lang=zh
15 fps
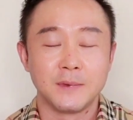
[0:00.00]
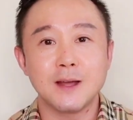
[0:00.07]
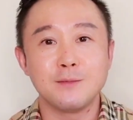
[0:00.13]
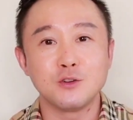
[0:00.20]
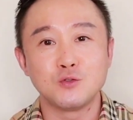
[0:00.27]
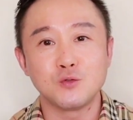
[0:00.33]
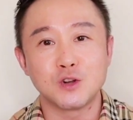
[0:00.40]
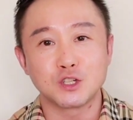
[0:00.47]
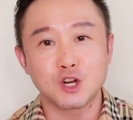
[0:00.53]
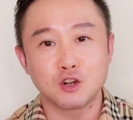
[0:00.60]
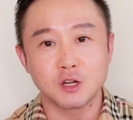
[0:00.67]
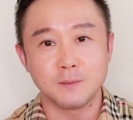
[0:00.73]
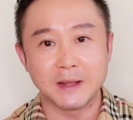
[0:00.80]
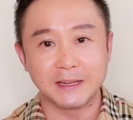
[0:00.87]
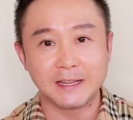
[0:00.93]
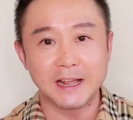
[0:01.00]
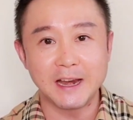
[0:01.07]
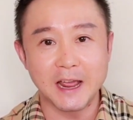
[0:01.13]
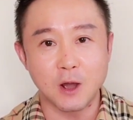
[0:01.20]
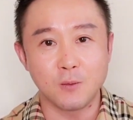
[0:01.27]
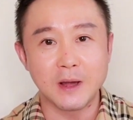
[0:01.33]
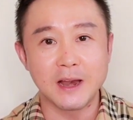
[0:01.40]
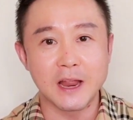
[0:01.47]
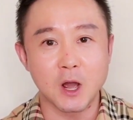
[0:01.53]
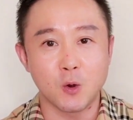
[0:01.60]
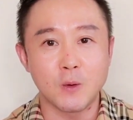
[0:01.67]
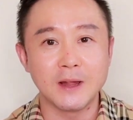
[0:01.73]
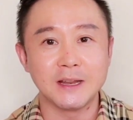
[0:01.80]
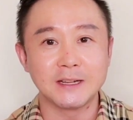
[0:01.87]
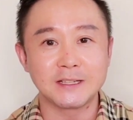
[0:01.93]
那么，如果照着每天两万
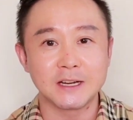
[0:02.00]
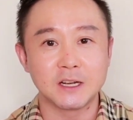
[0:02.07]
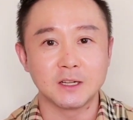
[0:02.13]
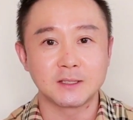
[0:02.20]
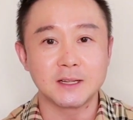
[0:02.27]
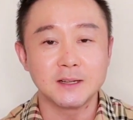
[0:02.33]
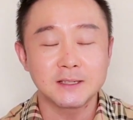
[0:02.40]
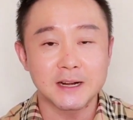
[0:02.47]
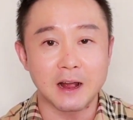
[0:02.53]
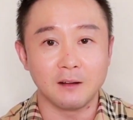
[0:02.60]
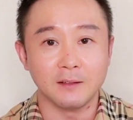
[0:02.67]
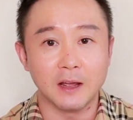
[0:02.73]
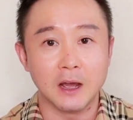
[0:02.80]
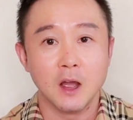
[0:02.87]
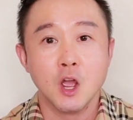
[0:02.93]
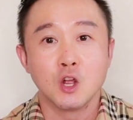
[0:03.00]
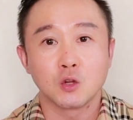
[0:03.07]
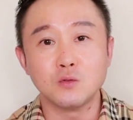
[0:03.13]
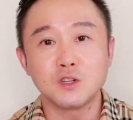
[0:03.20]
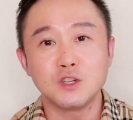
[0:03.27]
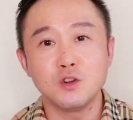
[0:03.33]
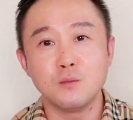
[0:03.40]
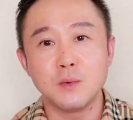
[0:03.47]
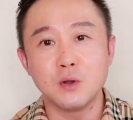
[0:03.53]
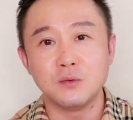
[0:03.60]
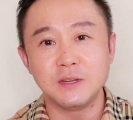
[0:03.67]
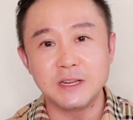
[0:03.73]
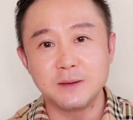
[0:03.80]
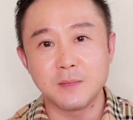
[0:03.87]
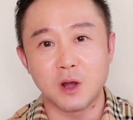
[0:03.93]
两万的这个增长呢，同时又没
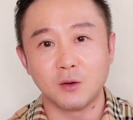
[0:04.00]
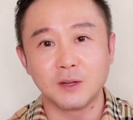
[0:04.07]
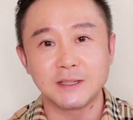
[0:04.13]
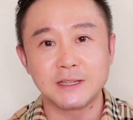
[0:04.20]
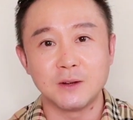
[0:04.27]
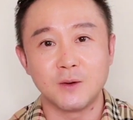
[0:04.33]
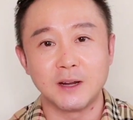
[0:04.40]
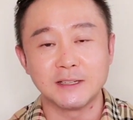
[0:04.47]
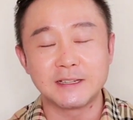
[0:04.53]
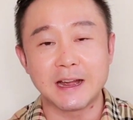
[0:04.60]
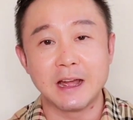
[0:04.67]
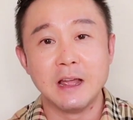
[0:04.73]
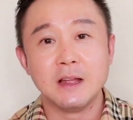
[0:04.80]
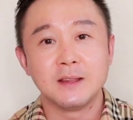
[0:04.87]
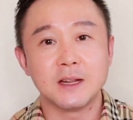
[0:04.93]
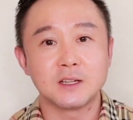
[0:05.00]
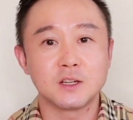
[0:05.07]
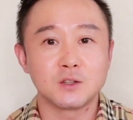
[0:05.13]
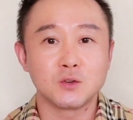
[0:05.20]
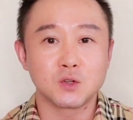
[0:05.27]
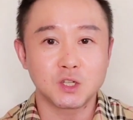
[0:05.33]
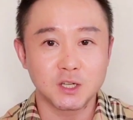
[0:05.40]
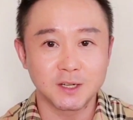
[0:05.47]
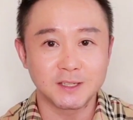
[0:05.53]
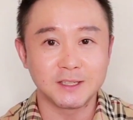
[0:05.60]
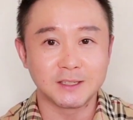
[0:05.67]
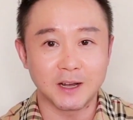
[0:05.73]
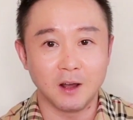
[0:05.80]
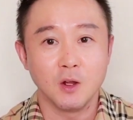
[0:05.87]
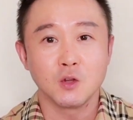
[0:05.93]
有疫苗的情况下，那这就涉
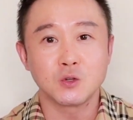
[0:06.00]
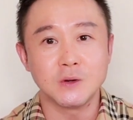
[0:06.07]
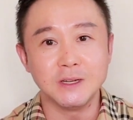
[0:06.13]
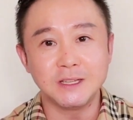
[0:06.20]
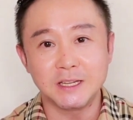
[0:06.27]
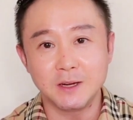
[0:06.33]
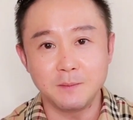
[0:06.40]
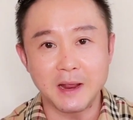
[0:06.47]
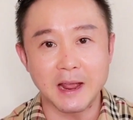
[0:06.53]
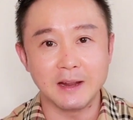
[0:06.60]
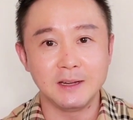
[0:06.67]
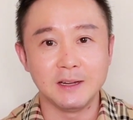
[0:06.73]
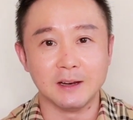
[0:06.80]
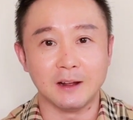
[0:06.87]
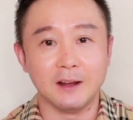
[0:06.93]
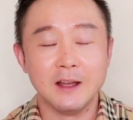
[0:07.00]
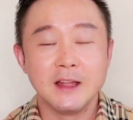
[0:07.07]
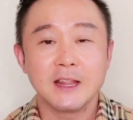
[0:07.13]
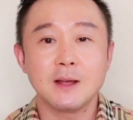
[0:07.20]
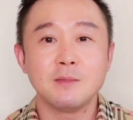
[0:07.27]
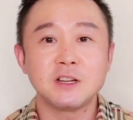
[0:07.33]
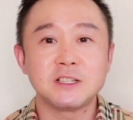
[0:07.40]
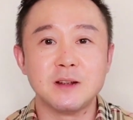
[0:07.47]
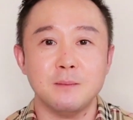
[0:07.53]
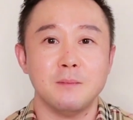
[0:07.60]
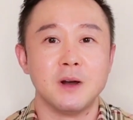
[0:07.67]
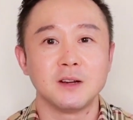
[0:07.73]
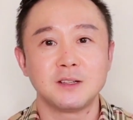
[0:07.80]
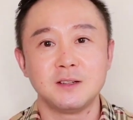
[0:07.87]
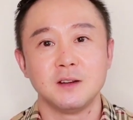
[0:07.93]
及到群体免疫了。那么，什
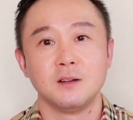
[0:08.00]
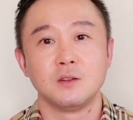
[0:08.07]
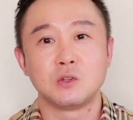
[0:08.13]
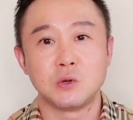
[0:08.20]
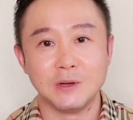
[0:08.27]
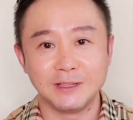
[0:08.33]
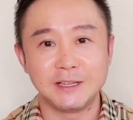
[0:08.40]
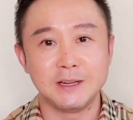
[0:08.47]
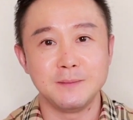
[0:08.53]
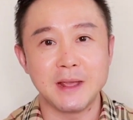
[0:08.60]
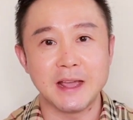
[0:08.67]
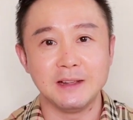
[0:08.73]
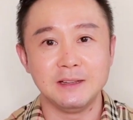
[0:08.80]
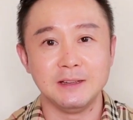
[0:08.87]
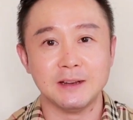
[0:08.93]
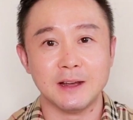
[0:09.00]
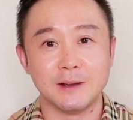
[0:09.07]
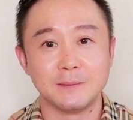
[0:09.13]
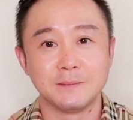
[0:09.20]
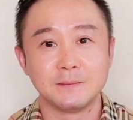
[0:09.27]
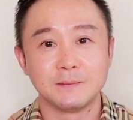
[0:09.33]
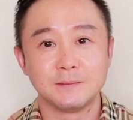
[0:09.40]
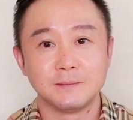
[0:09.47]
么是群体免疫呢？